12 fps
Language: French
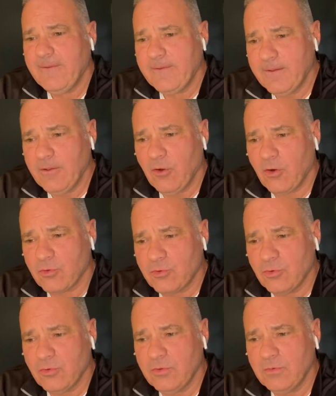qu'on
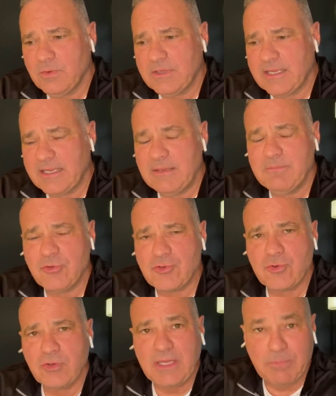retourne dans les
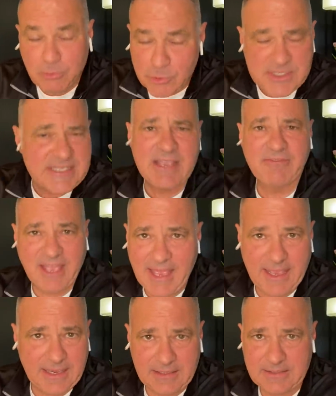mesures les plus
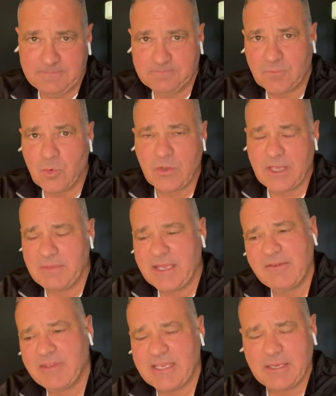sévères au
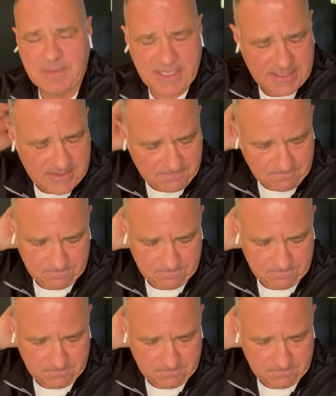Québec avec Québec